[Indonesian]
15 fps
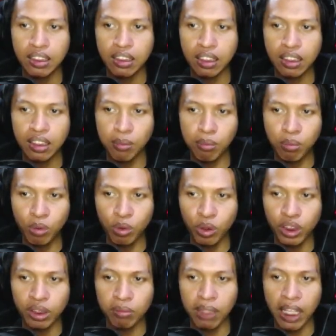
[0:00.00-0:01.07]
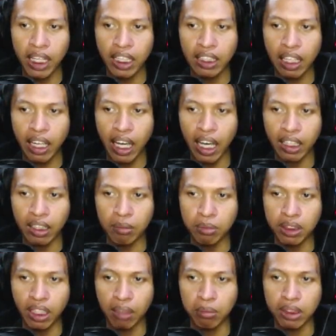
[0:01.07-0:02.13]
tertembus? Mari kita lihat ya,
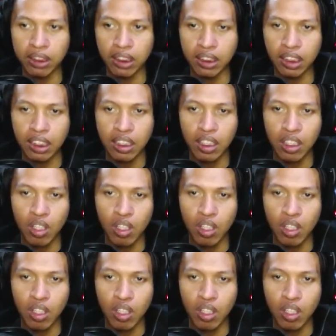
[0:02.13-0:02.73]
Mr. Mrs.